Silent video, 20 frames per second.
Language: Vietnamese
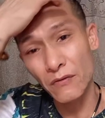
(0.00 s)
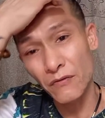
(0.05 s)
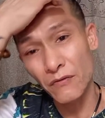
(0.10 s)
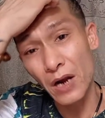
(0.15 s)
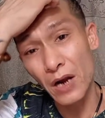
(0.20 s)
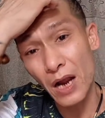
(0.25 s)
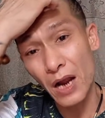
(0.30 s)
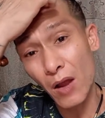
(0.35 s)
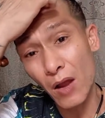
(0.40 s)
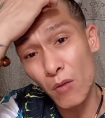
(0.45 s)

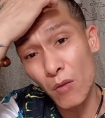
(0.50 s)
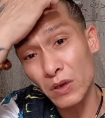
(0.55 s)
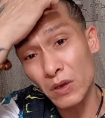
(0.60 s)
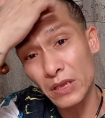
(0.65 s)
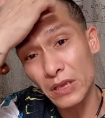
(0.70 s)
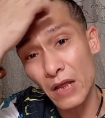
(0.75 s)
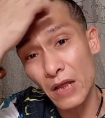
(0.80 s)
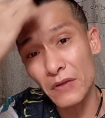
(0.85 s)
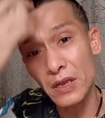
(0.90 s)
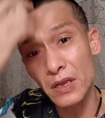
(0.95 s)
phường Hạ Long
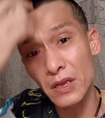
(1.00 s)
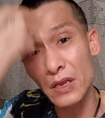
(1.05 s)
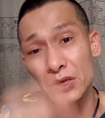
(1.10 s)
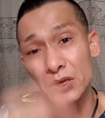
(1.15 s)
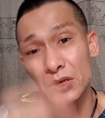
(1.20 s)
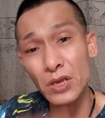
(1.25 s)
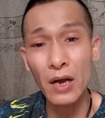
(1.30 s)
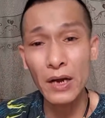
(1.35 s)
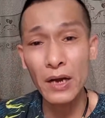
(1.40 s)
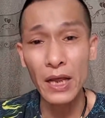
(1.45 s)
người ta với
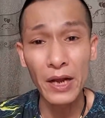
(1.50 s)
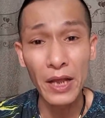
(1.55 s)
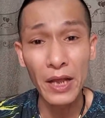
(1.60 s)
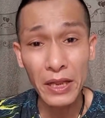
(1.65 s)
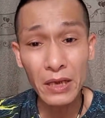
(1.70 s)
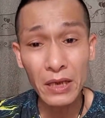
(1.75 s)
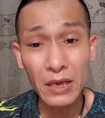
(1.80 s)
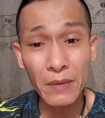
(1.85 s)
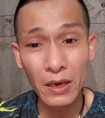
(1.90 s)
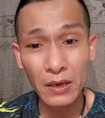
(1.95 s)
sợ để
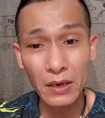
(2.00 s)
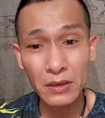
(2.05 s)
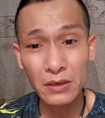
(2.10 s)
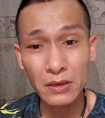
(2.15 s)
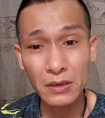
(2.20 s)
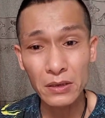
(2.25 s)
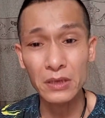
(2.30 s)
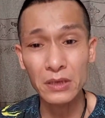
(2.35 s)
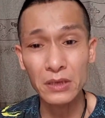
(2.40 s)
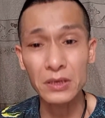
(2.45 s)
đấy các bạn
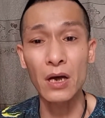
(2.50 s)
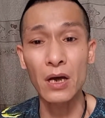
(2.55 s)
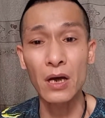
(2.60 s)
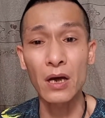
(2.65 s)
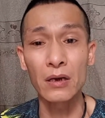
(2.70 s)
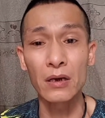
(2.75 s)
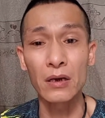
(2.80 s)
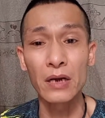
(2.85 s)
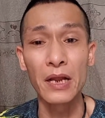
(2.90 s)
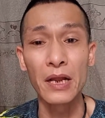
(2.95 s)
người ta
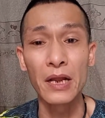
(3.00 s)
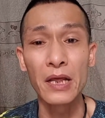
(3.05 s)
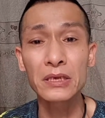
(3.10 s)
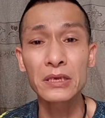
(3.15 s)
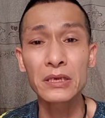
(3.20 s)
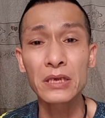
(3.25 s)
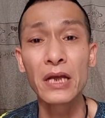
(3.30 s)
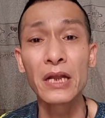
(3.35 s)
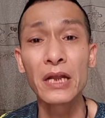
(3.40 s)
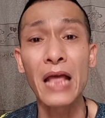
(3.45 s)
sợ để
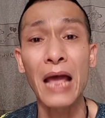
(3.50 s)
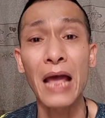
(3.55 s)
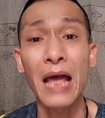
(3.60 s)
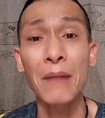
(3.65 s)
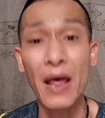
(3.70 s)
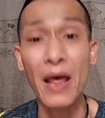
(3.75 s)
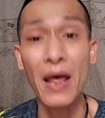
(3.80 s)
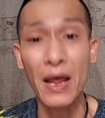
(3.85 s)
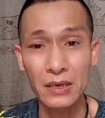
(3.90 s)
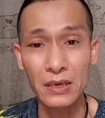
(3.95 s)
đấy sẽ gây ra
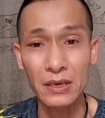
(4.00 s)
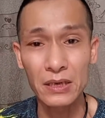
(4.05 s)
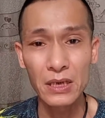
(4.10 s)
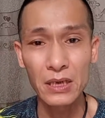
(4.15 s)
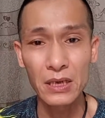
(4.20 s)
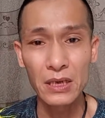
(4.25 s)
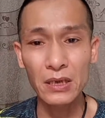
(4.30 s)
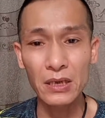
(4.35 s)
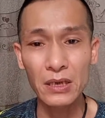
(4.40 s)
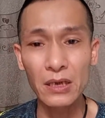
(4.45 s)
án mạng
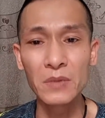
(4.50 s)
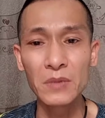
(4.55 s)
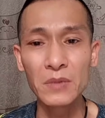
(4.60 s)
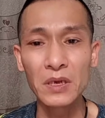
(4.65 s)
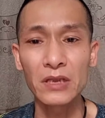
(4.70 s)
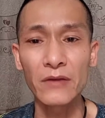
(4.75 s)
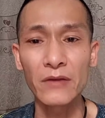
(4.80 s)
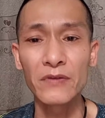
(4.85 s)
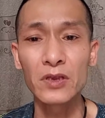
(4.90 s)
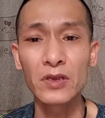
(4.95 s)
thế nên
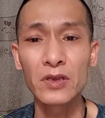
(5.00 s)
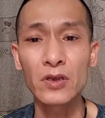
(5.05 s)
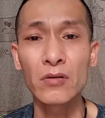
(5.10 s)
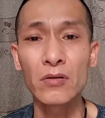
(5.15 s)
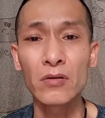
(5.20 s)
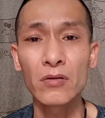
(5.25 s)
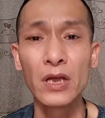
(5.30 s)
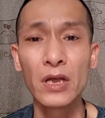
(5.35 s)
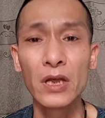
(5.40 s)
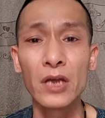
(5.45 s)
là người ta với
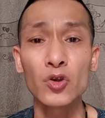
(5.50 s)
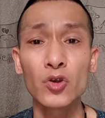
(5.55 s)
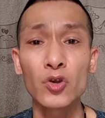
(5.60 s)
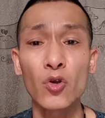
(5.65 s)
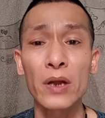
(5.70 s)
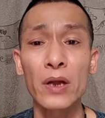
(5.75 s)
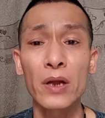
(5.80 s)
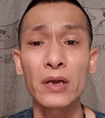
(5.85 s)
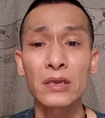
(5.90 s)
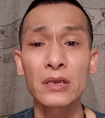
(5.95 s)
điện cho
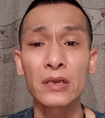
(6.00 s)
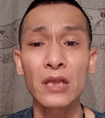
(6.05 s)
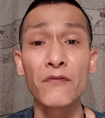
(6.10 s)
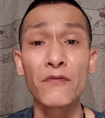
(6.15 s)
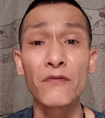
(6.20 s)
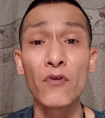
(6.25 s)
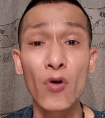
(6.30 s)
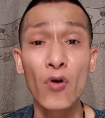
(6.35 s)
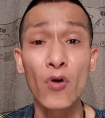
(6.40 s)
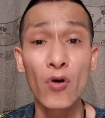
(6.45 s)
quan
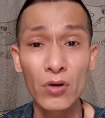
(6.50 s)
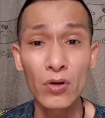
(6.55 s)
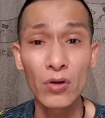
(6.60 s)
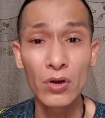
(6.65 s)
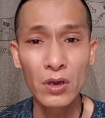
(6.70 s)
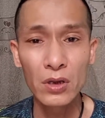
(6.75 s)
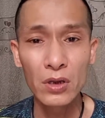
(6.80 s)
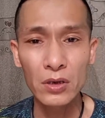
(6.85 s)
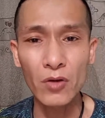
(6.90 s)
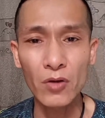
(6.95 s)
thành phố
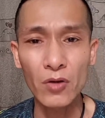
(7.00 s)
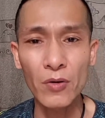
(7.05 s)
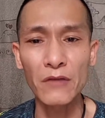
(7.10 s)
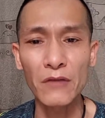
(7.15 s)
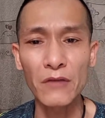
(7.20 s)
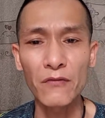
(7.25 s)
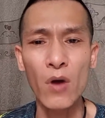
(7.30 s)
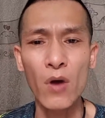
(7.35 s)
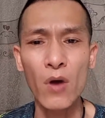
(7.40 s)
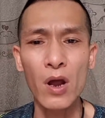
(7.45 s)
công an
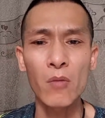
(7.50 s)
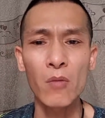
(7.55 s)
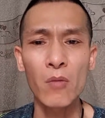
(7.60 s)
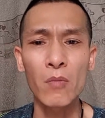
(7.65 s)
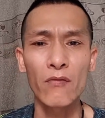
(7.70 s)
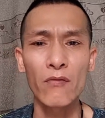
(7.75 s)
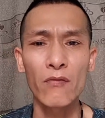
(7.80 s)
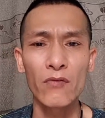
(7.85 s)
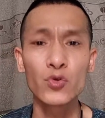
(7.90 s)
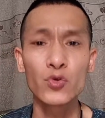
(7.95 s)
thành phố Hạ
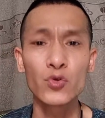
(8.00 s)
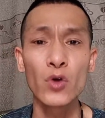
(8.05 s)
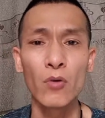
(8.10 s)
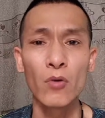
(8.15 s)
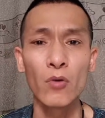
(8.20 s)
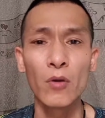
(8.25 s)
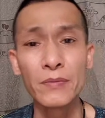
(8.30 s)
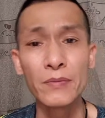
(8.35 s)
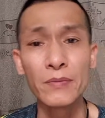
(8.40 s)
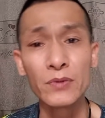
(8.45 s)
Long bắt đầu
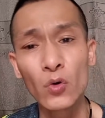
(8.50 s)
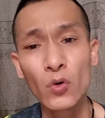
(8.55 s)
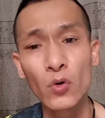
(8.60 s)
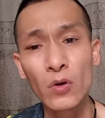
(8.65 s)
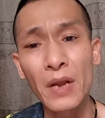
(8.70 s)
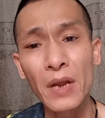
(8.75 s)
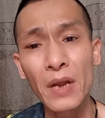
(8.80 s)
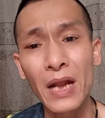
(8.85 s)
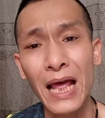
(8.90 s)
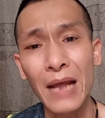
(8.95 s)
chuyển của mình
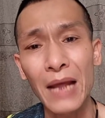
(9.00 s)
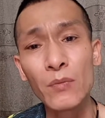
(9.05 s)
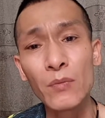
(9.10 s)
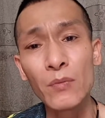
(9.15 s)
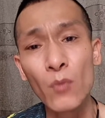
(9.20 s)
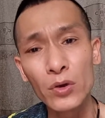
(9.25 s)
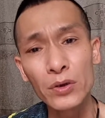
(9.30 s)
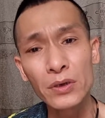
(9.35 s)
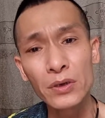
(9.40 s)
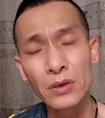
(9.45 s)
xuống về lán
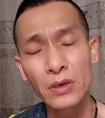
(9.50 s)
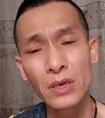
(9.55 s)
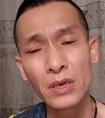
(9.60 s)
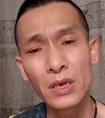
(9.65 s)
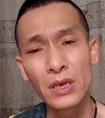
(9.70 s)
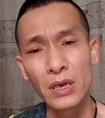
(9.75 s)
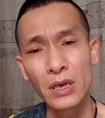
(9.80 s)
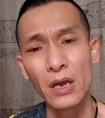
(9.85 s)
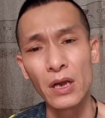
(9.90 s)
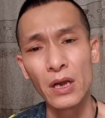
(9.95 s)
14
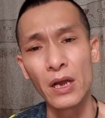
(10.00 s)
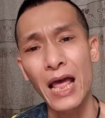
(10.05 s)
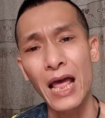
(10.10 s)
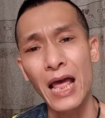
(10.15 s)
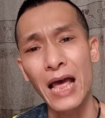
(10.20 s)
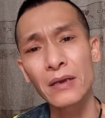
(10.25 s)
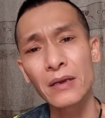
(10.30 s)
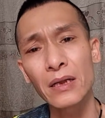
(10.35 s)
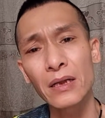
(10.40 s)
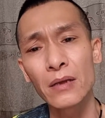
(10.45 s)
gửi
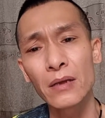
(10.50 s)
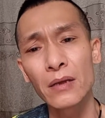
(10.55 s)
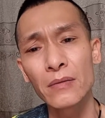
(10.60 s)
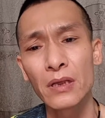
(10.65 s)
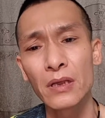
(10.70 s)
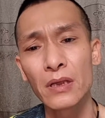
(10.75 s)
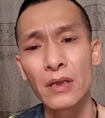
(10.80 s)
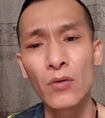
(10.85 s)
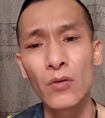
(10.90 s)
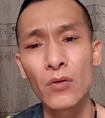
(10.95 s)
lán à,
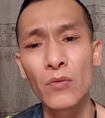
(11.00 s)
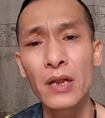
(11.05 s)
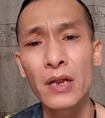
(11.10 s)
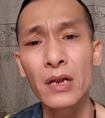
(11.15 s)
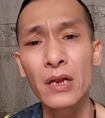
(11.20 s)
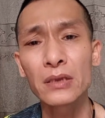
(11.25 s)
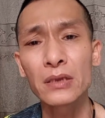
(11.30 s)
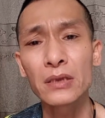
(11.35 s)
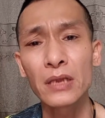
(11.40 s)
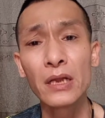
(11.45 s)
thì lúc đấy
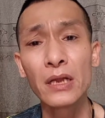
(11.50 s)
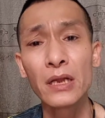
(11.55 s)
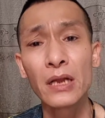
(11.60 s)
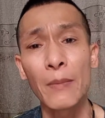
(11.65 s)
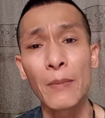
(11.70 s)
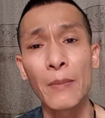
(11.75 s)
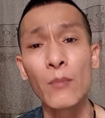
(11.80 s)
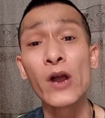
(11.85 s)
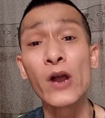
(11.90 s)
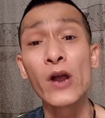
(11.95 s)
là tới điên
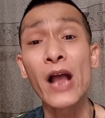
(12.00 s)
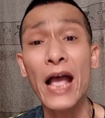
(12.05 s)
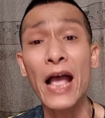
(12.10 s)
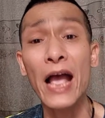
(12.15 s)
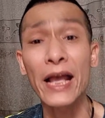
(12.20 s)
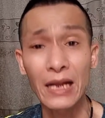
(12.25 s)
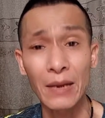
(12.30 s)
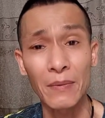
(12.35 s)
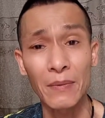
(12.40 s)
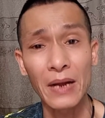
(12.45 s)
làm buồng
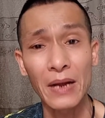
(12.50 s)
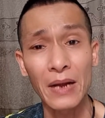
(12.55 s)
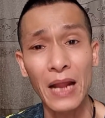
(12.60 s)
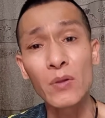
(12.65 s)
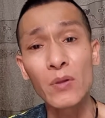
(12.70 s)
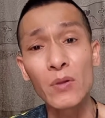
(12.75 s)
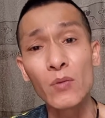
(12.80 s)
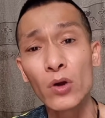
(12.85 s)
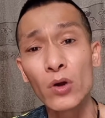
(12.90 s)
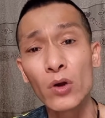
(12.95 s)
hai làm vào
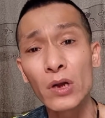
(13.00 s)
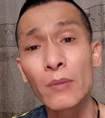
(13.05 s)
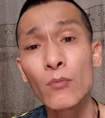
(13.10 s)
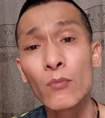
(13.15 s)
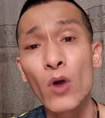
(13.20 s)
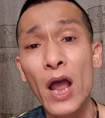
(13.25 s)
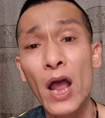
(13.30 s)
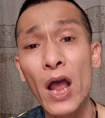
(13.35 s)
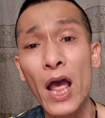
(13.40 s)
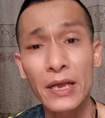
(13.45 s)
lán 14
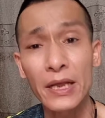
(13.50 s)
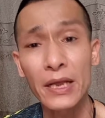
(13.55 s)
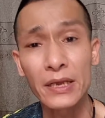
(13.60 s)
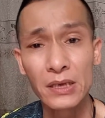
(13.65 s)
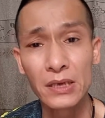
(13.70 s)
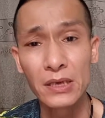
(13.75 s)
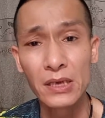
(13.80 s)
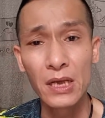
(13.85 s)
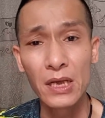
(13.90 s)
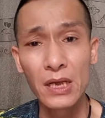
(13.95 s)
làm buồng hai
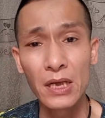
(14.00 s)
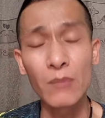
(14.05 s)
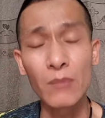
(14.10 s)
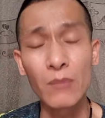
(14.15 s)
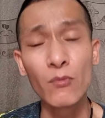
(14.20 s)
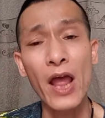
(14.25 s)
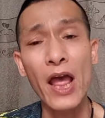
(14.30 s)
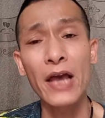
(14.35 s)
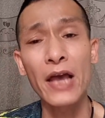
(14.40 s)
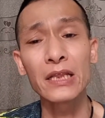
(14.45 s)

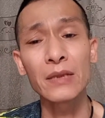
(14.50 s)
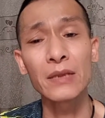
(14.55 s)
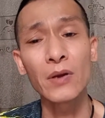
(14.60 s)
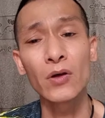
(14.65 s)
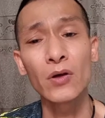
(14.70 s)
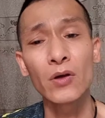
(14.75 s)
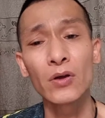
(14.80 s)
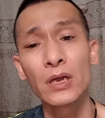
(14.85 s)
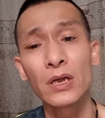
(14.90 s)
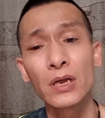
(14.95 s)
làm buồng hai thì
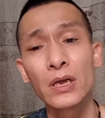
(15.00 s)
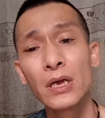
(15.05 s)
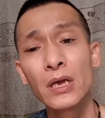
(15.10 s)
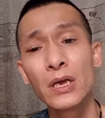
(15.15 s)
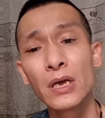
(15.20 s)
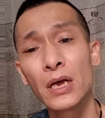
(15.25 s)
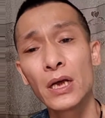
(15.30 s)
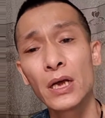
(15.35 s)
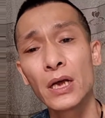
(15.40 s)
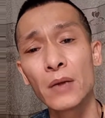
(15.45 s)
bắt đầu là
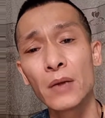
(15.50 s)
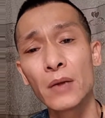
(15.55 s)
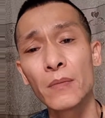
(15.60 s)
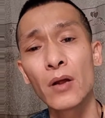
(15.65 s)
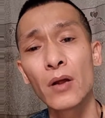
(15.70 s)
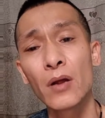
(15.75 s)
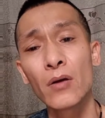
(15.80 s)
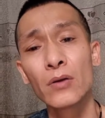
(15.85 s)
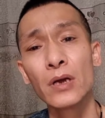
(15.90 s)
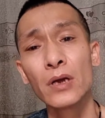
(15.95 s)
à,
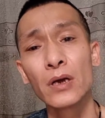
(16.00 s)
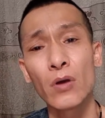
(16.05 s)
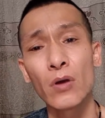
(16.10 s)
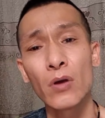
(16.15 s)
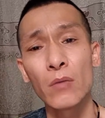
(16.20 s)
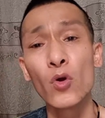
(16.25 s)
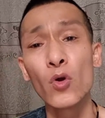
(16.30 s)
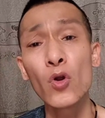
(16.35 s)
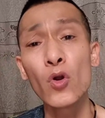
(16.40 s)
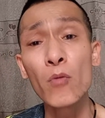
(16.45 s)
bắt đầu được
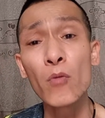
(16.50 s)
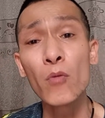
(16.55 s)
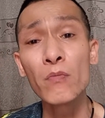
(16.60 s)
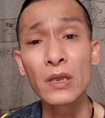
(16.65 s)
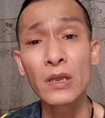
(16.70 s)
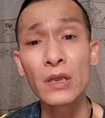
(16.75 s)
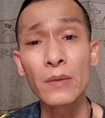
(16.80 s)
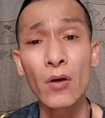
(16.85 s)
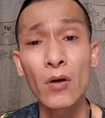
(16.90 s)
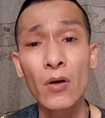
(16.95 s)
khoảng 4
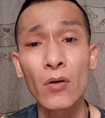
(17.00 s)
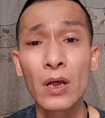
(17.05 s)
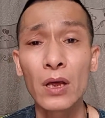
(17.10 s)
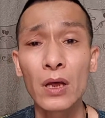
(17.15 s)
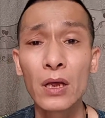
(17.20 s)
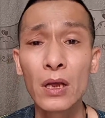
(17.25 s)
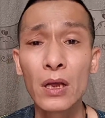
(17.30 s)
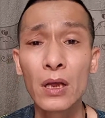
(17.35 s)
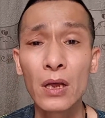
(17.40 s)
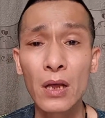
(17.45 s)
hôm thì bắt đầu
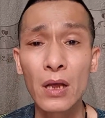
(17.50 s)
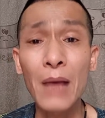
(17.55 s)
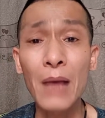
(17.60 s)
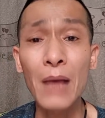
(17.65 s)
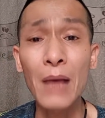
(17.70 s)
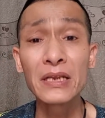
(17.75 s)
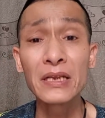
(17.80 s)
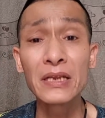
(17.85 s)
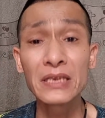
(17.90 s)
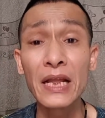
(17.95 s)
là
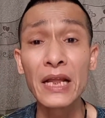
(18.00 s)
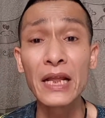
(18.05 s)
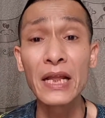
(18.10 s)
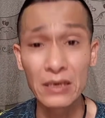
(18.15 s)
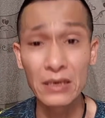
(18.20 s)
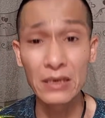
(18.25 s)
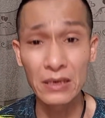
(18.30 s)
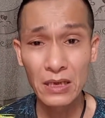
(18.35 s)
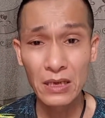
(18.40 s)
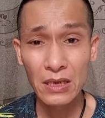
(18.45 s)
hai bên gia
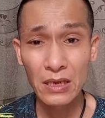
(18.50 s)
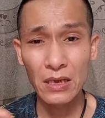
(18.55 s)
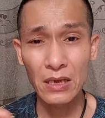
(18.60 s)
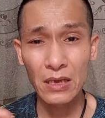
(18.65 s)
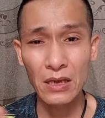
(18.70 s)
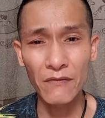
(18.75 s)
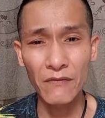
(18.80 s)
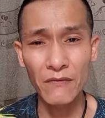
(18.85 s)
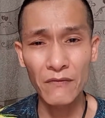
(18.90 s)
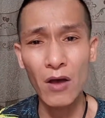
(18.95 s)
đình
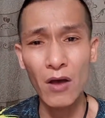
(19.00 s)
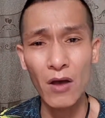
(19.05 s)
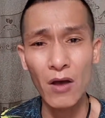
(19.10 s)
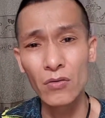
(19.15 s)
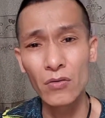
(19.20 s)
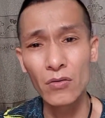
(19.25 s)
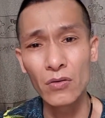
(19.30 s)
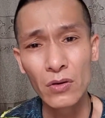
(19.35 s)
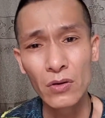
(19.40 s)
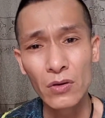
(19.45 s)
à,
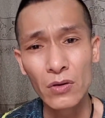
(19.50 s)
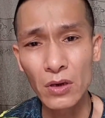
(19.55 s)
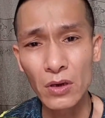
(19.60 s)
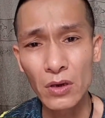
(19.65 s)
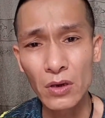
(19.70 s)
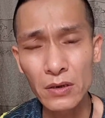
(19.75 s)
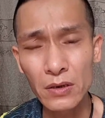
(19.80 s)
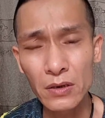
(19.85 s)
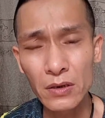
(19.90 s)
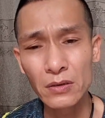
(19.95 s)
vào
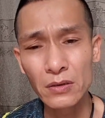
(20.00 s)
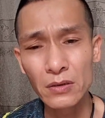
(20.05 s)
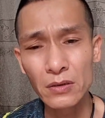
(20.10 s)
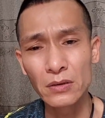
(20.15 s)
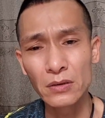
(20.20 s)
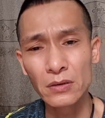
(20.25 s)
ấy,